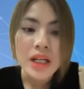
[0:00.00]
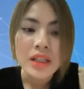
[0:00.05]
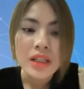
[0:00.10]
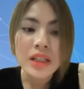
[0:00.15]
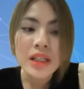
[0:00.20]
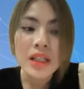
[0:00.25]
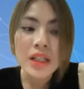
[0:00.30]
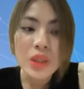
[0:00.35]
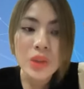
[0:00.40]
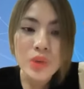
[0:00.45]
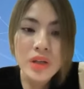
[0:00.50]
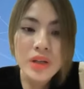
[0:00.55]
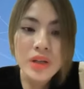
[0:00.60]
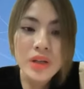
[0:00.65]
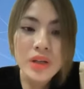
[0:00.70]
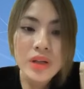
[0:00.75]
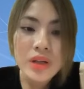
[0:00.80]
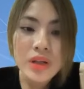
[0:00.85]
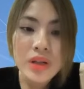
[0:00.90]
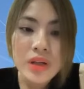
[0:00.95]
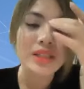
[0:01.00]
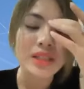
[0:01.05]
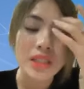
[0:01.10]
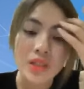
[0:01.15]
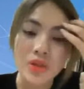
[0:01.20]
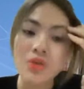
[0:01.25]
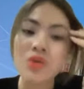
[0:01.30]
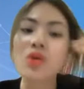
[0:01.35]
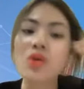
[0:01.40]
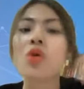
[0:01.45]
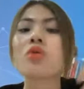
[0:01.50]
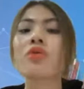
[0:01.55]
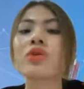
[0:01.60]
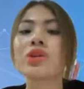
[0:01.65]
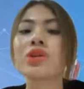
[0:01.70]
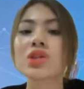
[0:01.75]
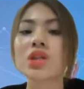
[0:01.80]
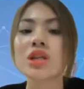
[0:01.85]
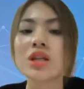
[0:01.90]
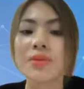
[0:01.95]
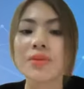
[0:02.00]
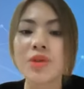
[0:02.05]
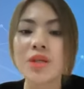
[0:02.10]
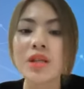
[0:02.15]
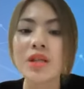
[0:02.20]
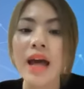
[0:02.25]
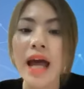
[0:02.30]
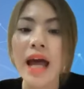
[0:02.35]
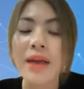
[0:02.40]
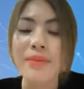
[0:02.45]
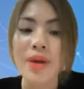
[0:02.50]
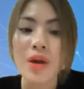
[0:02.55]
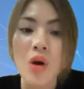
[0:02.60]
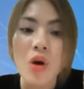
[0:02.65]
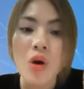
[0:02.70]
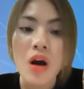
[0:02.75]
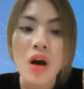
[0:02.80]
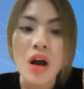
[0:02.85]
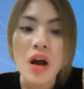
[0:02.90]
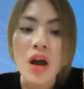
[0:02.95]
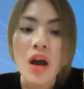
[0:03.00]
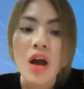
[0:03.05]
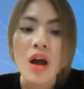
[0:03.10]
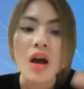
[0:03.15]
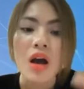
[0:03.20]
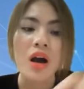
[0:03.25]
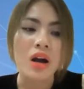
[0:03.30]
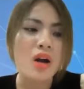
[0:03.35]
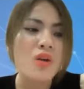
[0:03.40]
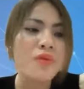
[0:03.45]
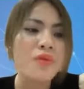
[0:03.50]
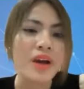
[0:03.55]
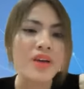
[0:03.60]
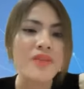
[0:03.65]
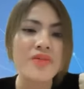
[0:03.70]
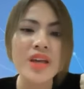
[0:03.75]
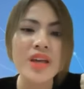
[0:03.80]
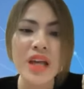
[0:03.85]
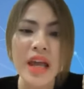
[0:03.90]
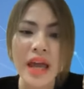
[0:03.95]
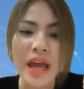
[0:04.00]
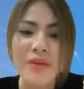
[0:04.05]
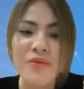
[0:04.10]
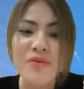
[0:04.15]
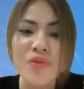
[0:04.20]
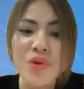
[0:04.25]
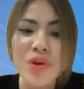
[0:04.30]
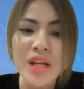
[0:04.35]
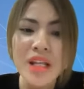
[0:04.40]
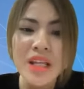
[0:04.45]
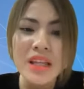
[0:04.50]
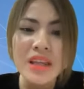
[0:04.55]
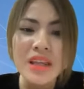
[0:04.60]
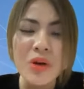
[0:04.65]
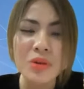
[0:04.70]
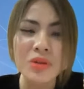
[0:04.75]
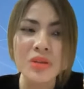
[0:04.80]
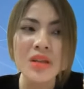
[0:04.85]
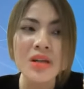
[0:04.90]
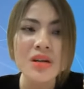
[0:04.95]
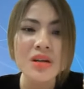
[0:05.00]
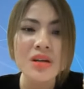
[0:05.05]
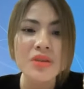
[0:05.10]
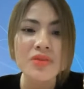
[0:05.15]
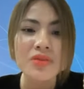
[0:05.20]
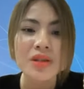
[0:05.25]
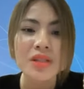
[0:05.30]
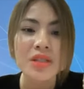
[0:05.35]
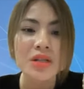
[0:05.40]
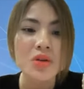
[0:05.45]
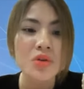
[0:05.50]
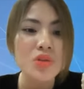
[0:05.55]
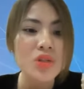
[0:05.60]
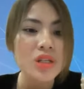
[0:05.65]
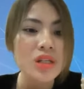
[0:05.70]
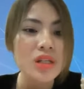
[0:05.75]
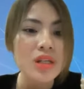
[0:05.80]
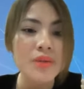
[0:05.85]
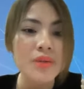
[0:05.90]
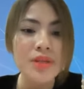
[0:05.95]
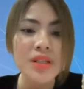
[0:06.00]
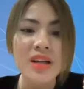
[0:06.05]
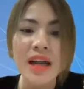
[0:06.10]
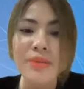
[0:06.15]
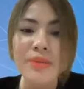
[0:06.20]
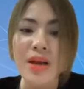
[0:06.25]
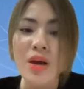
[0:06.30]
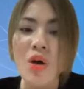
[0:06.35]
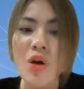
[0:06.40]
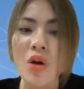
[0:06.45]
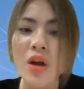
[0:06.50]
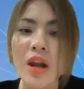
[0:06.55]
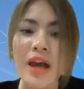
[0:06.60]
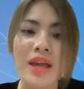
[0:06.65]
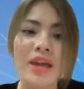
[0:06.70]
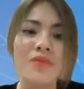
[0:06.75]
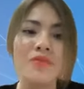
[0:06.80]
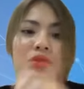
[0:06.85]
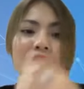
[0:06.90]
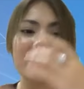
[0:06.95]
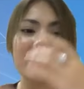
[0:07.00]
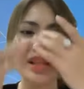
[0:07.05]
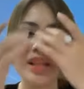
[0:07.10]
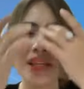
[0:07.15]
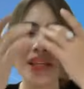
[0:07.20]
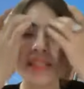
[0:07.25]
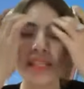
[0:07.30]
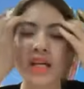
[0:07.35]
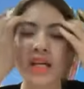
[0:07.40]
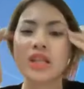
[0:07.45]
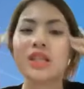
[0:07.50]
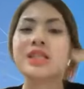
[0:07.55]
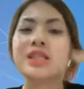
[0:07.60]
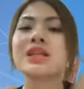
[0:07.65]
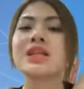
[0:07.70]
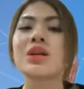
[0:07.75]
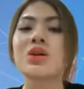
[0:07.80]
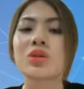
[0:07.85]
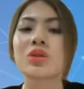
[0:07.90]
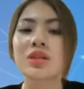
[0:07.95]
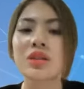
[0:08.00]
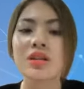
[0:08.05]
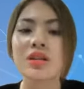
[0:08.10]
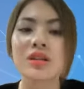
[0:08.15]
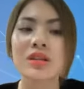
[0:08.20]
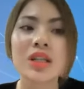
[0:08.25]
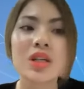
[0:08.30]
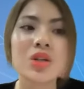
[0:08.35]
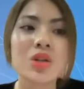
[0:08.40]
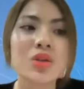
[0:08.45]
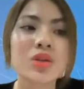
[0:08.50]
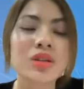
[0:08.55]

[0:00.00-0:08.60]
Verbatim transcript: tích lũy và sở hữu cổ phần doanh nghiệp trước I P O. Ờ, không phải vì em Vui đầu tư và sở hữu doanh nghiệp trước I P O là em Vui chia sẻ anh chị đầu tư tích